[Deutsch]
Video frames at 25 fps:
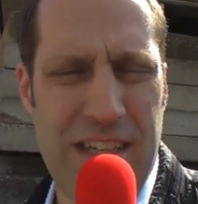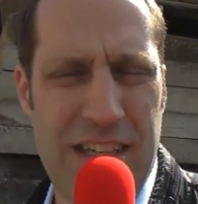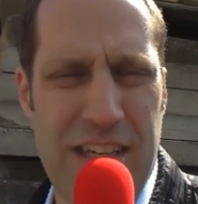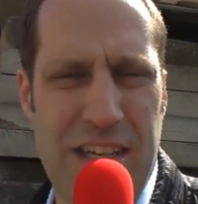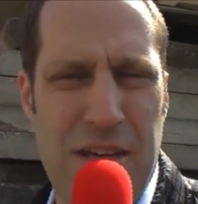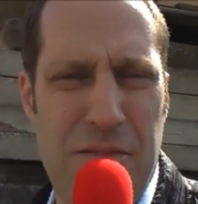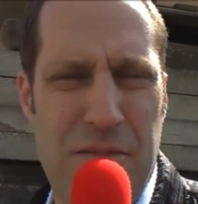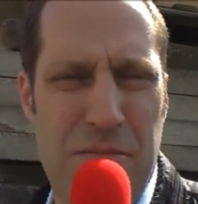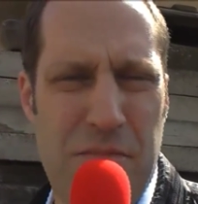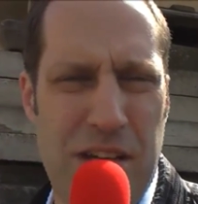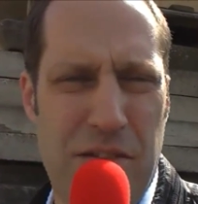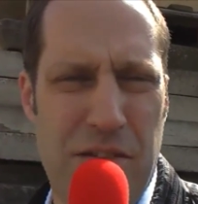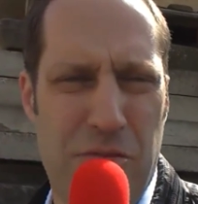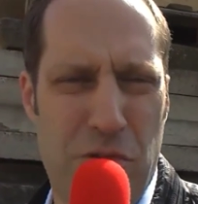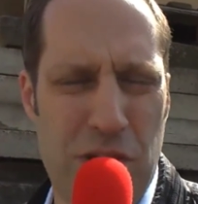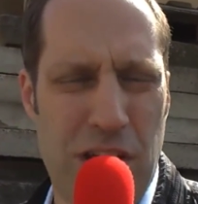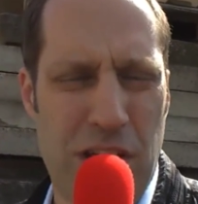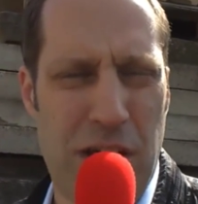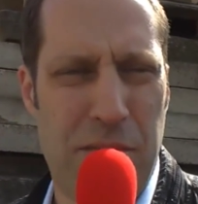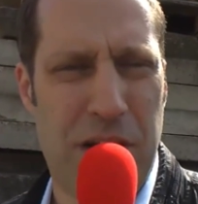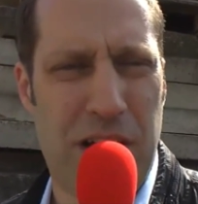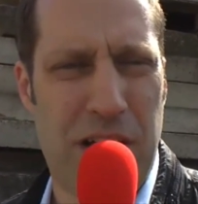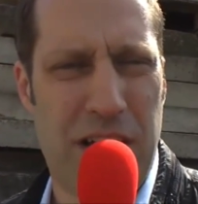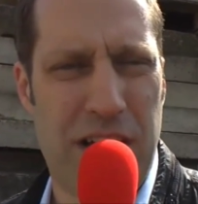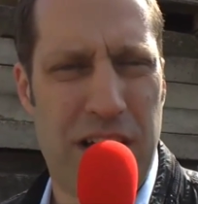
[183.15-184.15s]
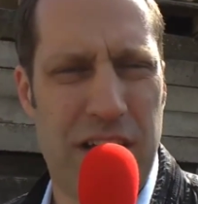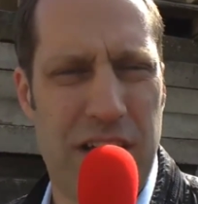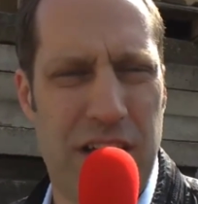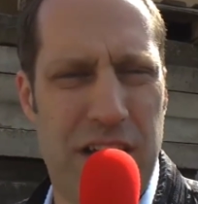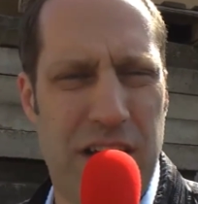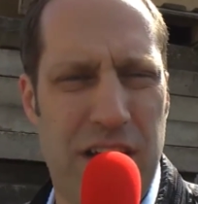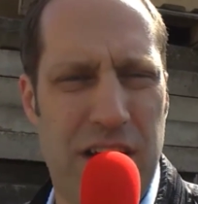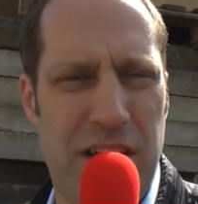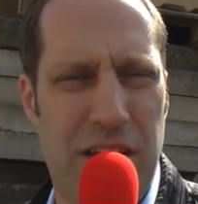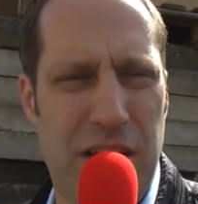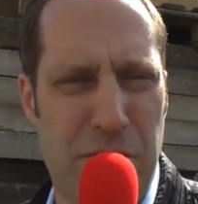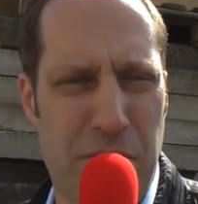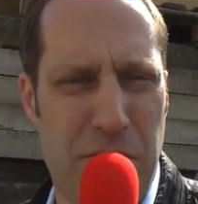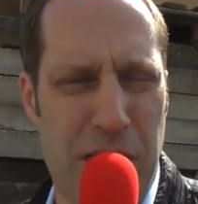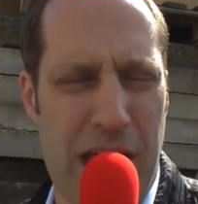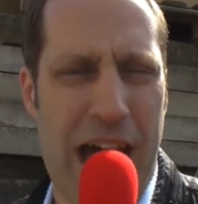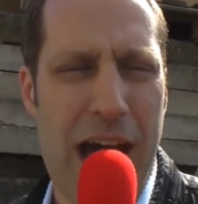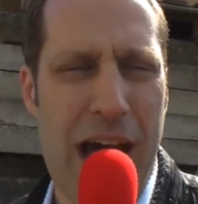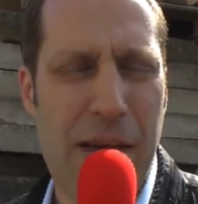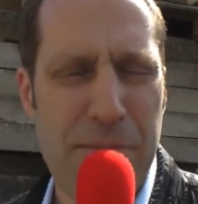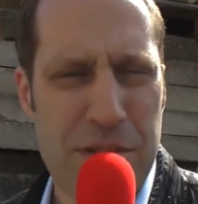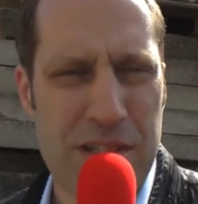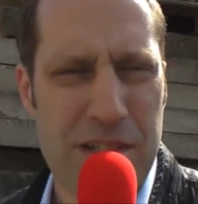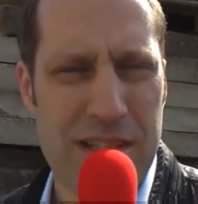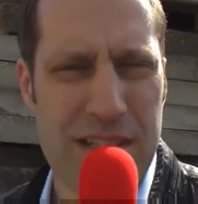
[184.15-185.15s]
Ähm, der wird aber im
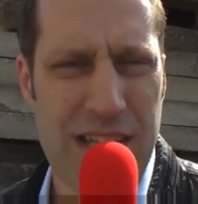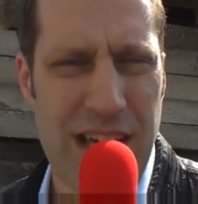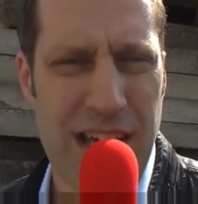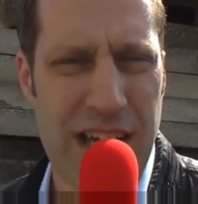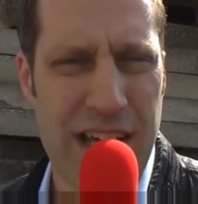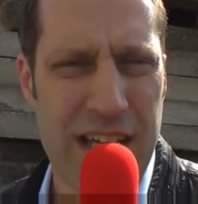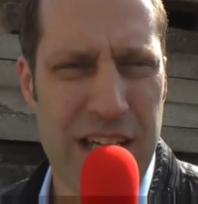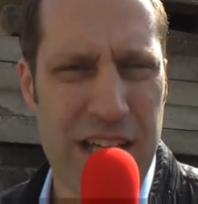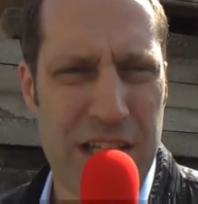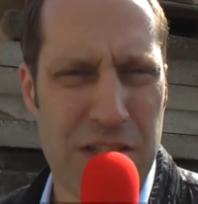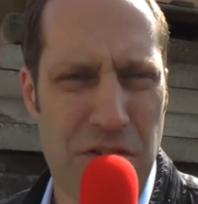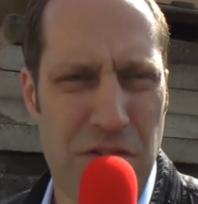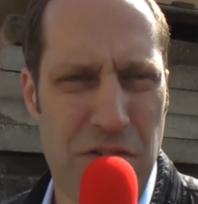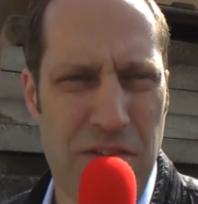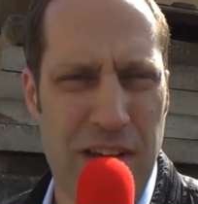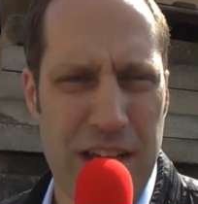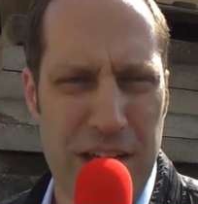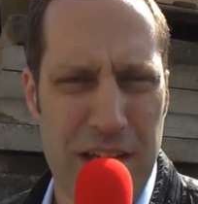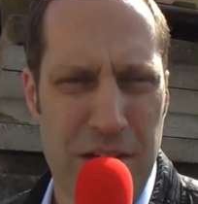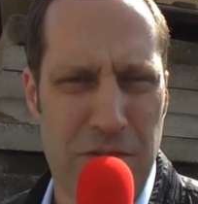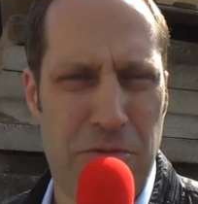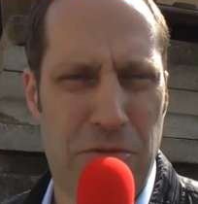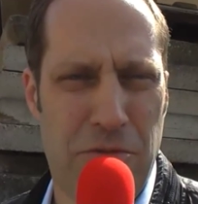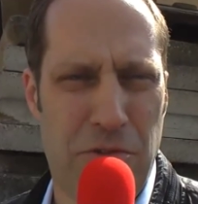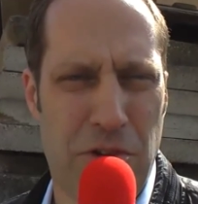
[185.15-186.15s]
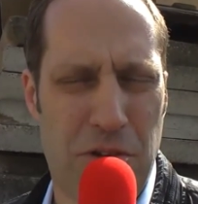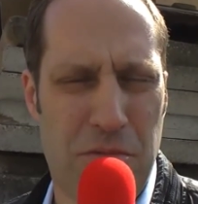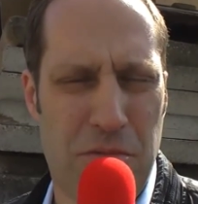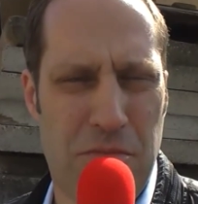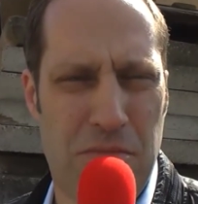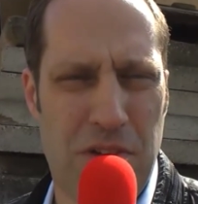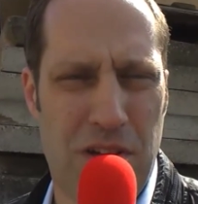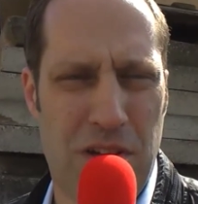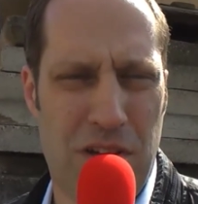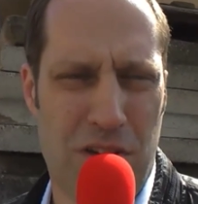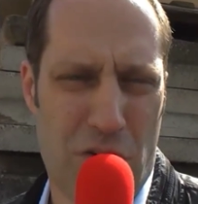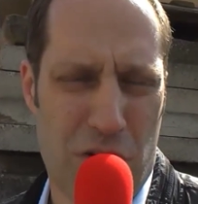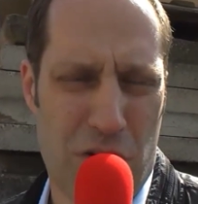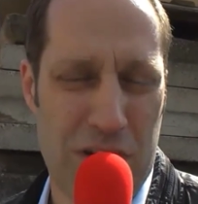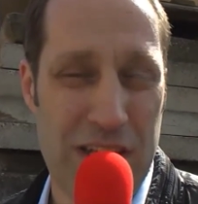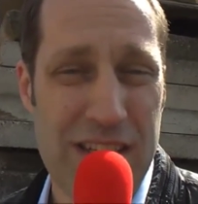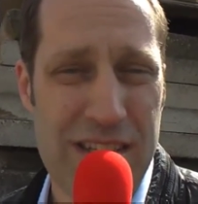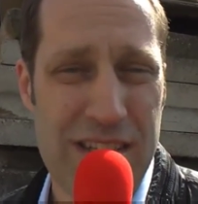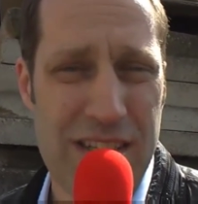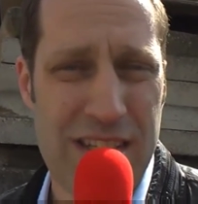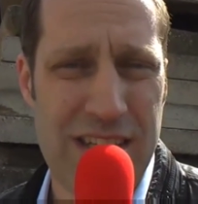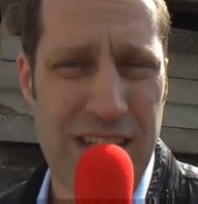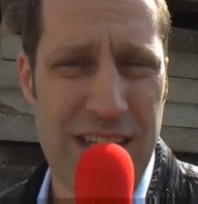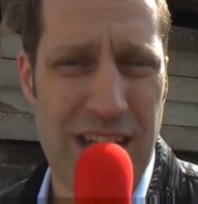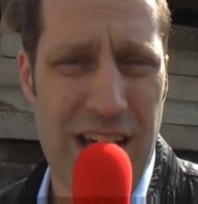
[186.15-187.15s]
Herbst sein. Also wir werden den Film noch
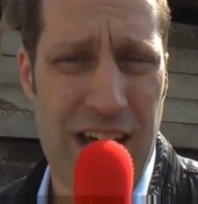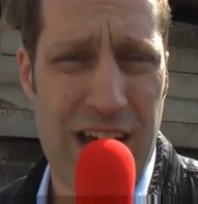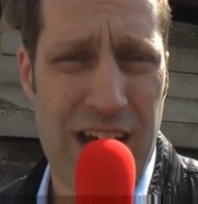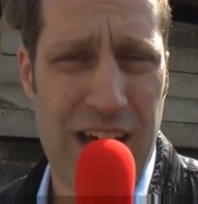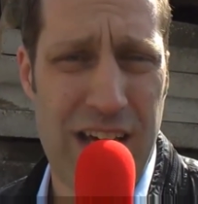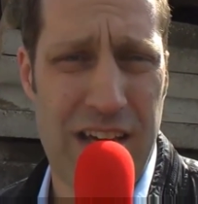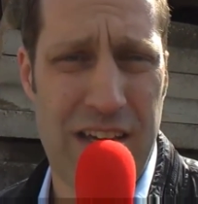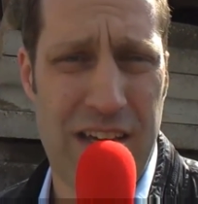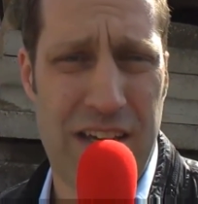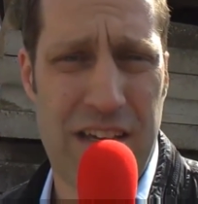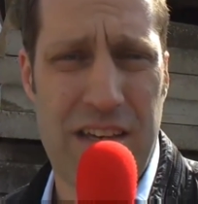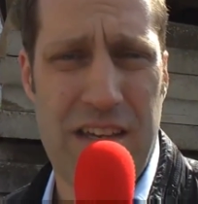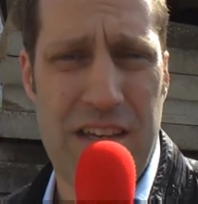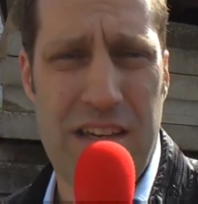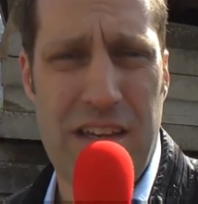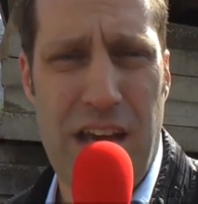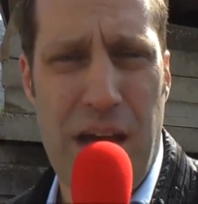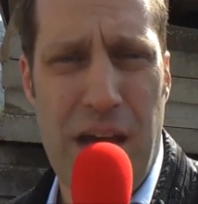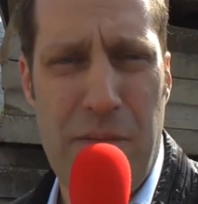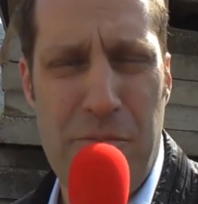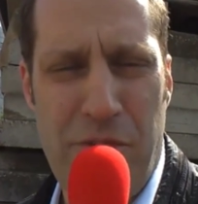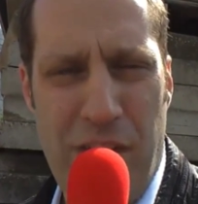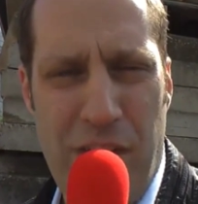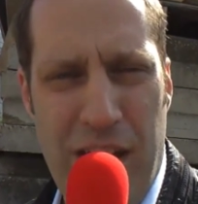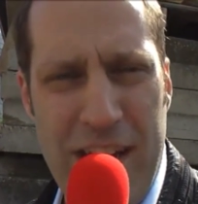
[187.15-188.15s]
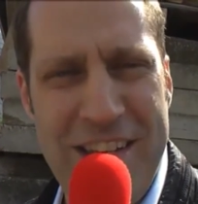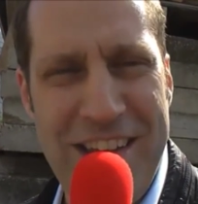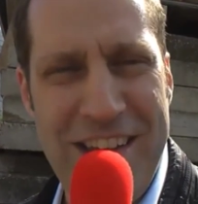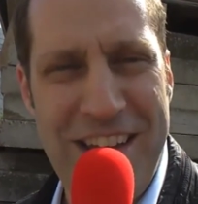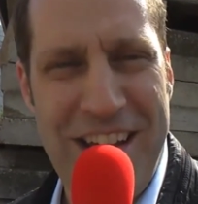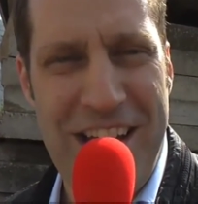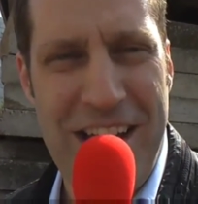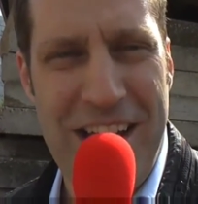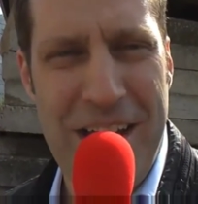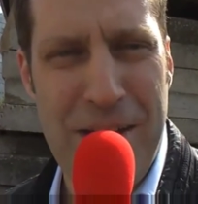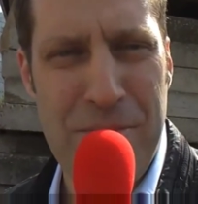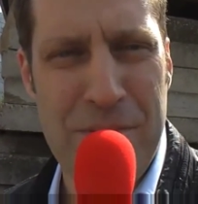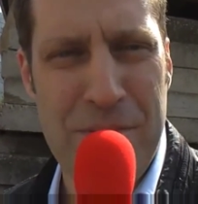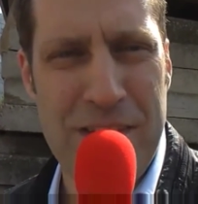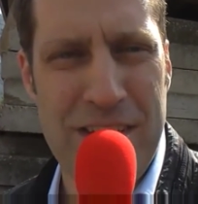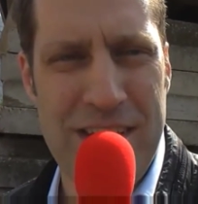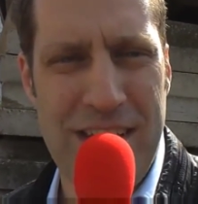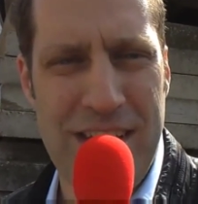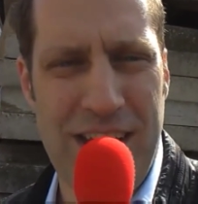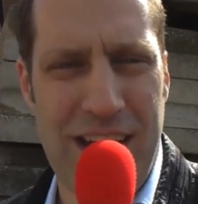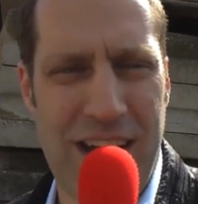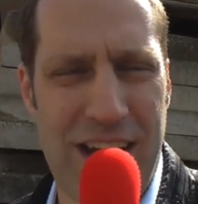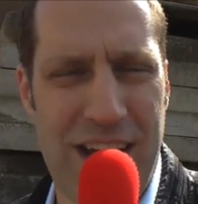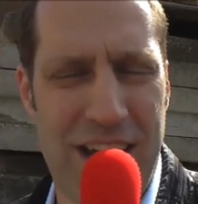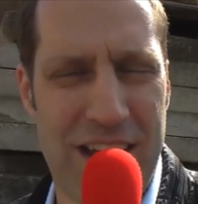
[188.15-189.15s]
dieses Jahr am Freitagabend in
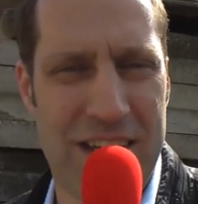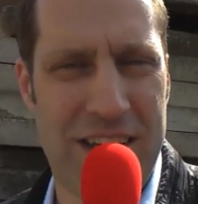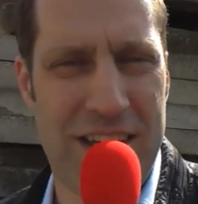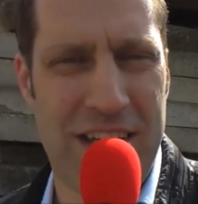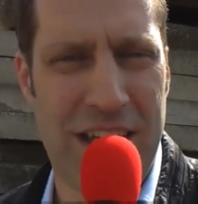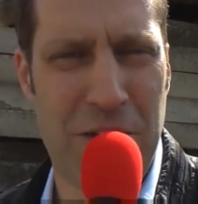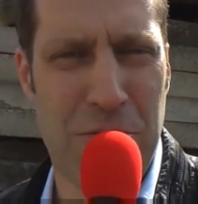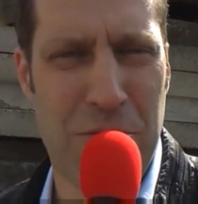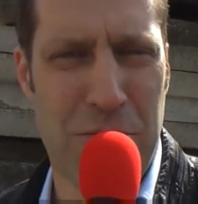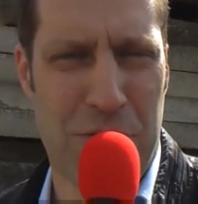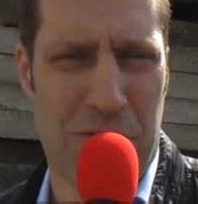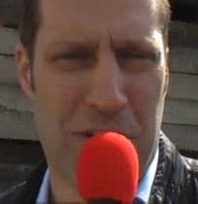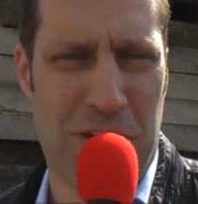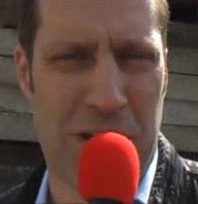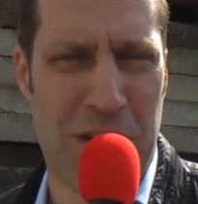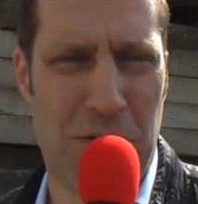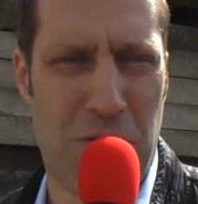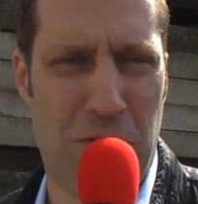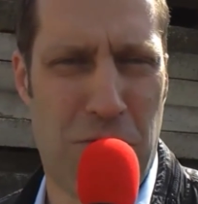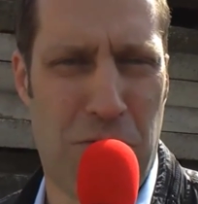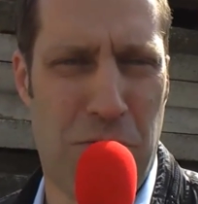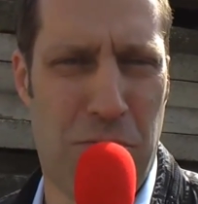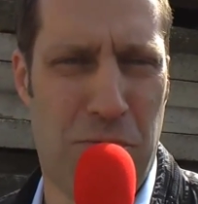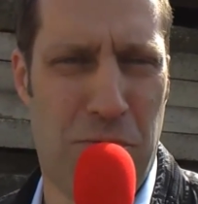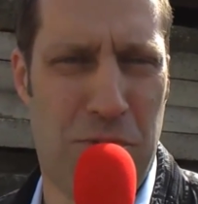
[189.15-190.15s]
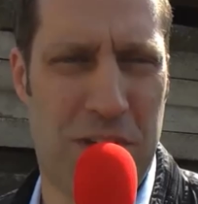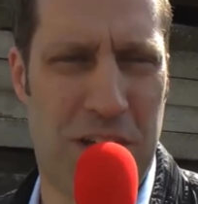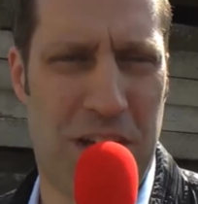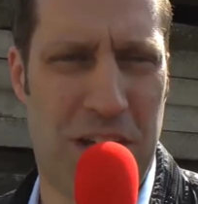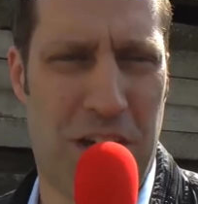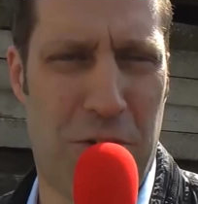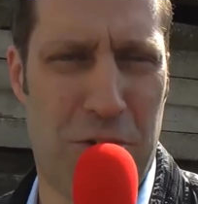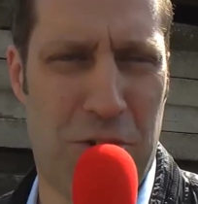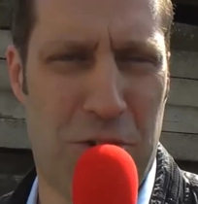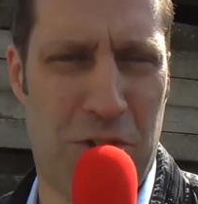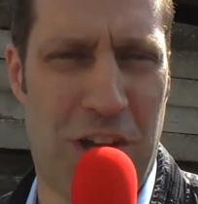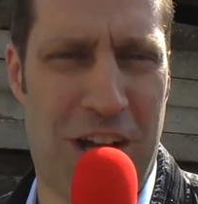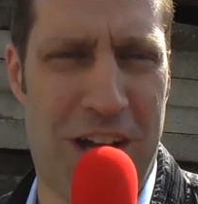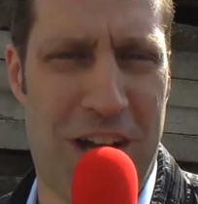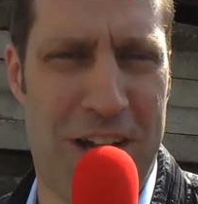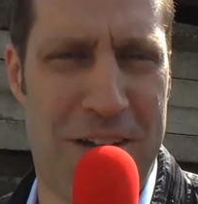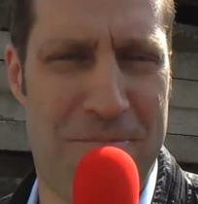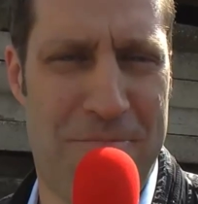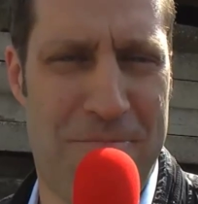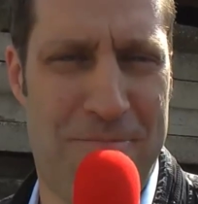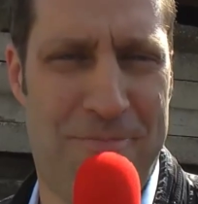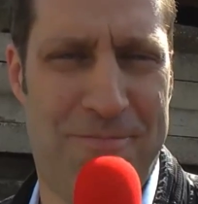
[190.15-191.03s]
der ARD um 20.15 Uhr ausstrahlen.